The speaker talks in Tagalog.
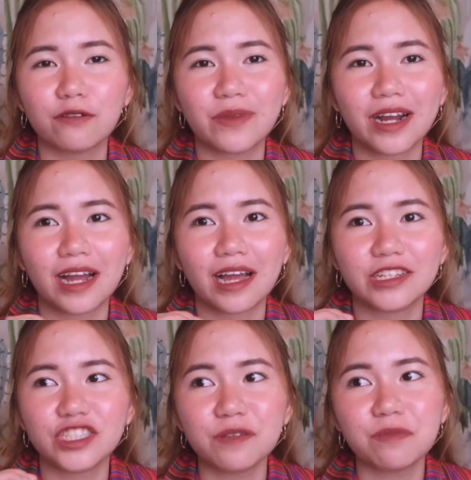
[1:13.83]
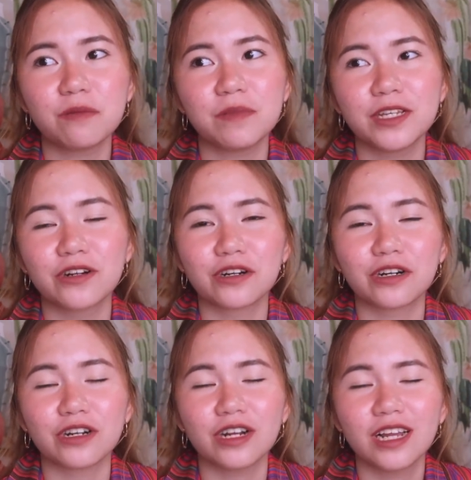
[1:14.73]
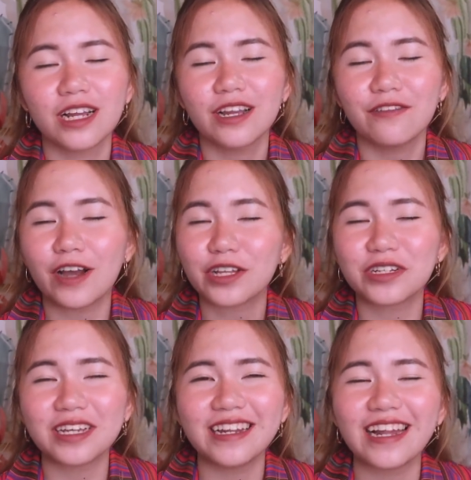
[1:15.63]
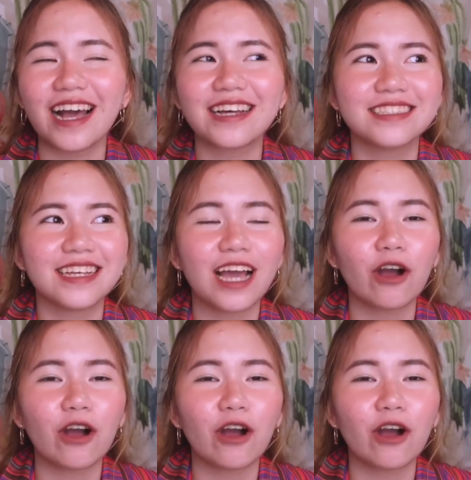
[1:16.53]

Yung mga GPP or factory unlock kasi eh.